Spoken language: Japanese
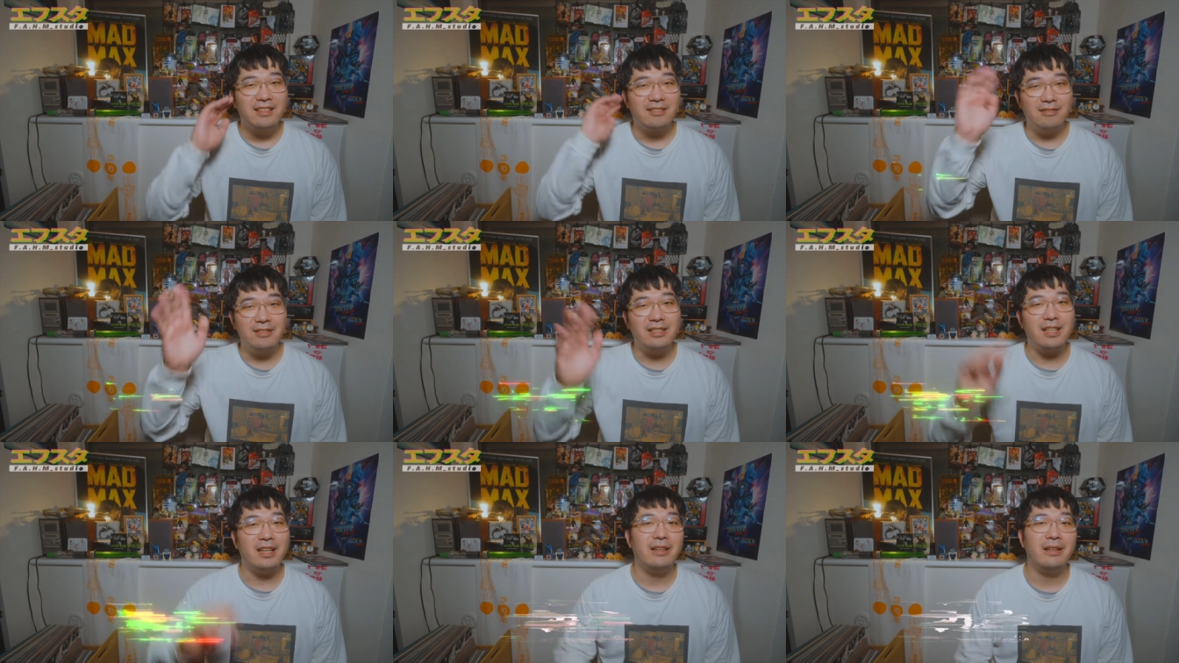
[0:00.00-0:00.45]

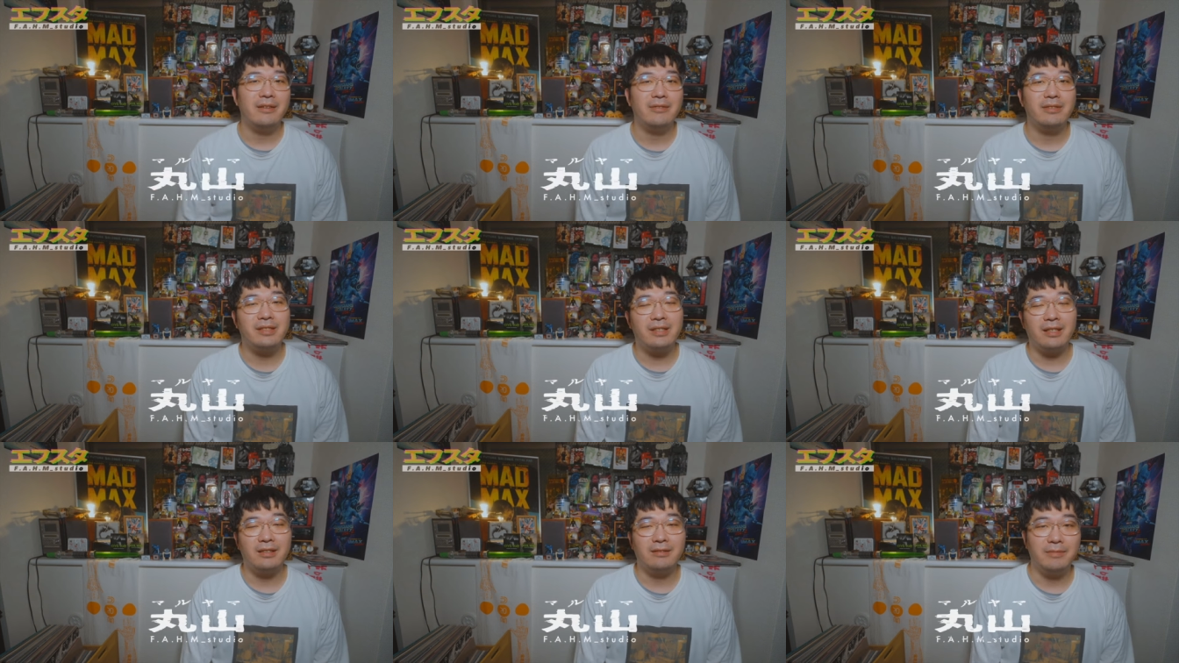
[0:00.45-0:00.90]
こんにちは、F
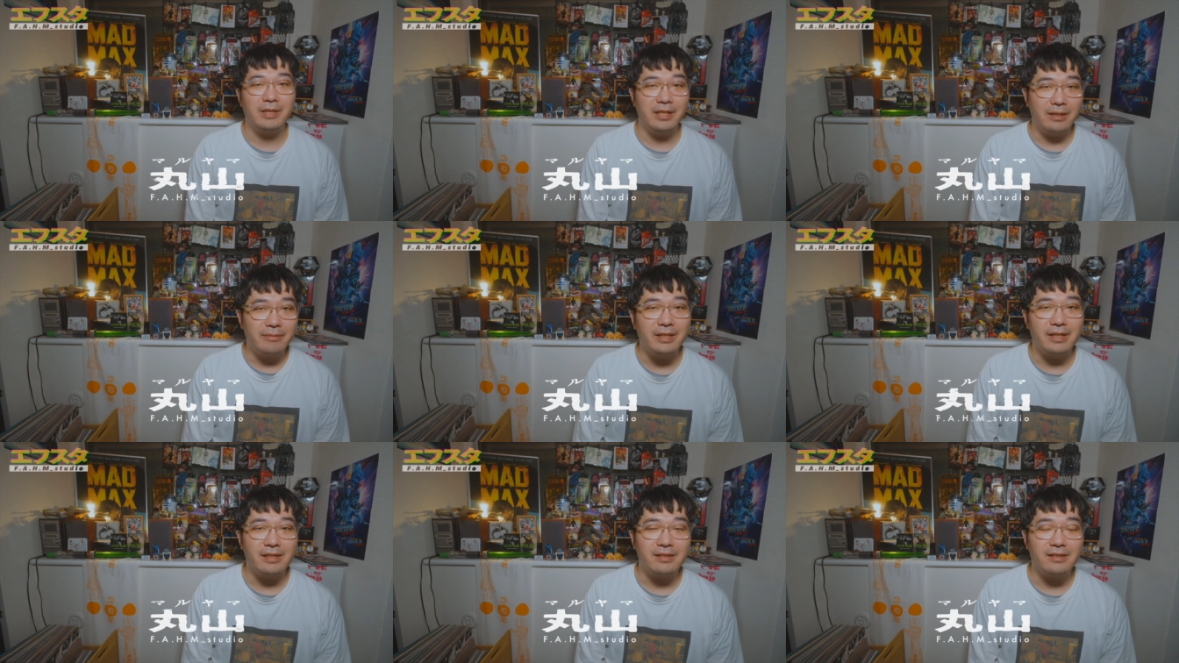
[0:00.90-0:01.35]
スターの丸
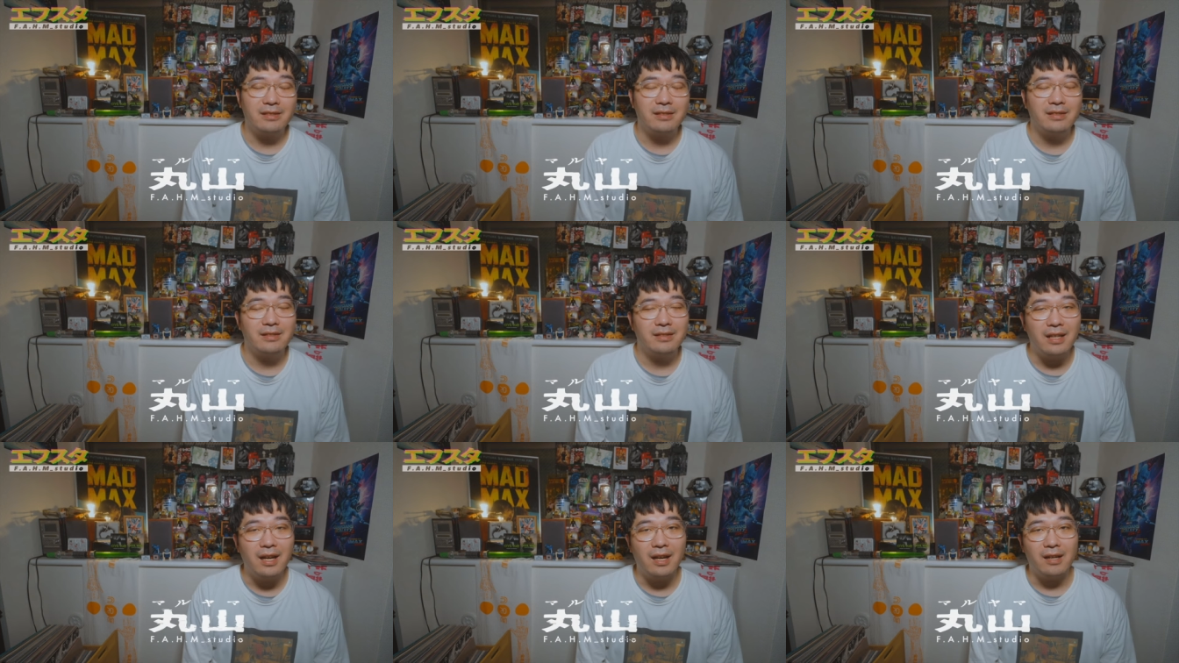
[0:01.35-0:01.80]
山で
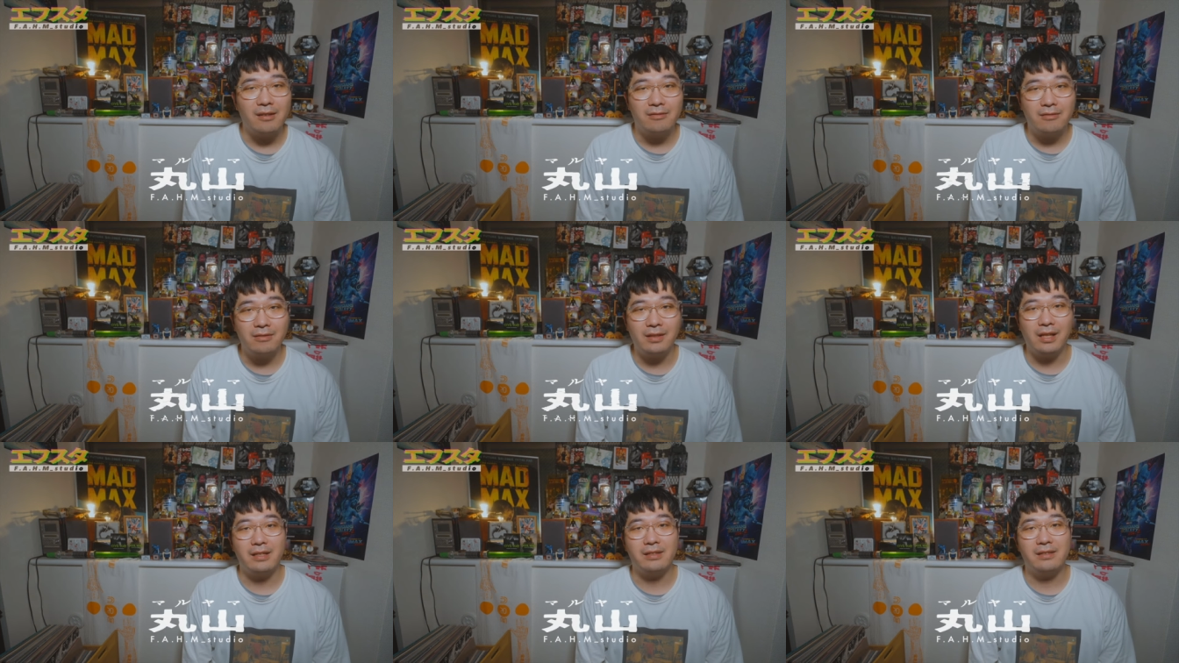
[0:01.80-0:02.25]
す。さあ、
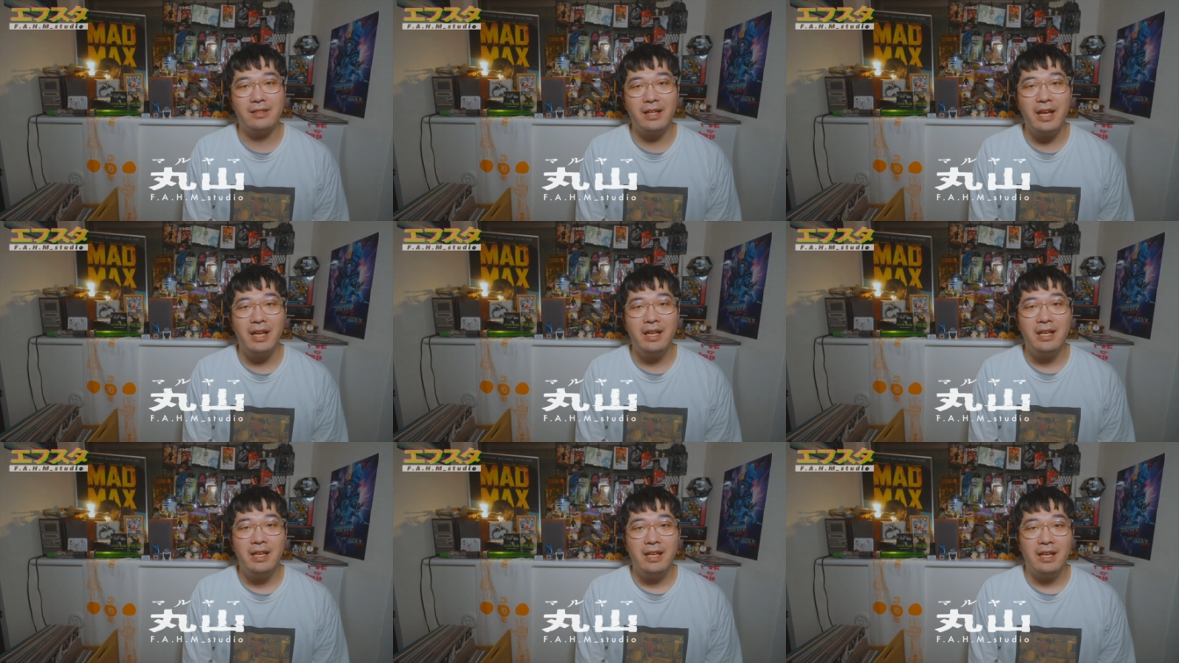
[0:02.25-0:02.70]
今回です
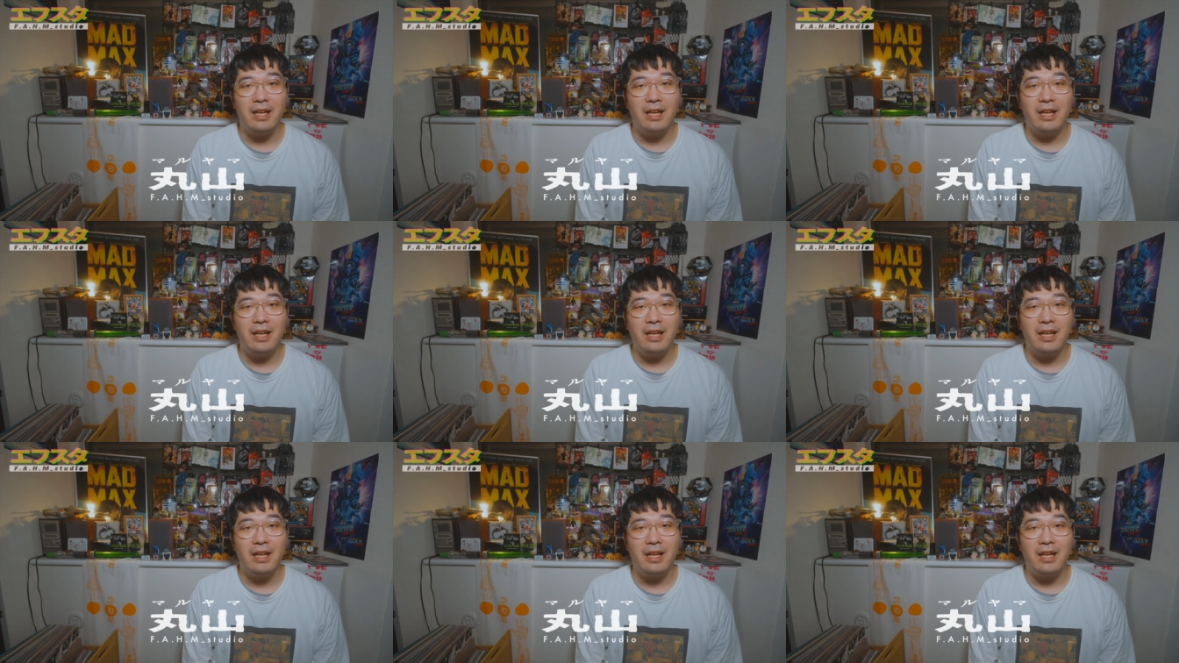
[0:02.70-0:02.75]
ね、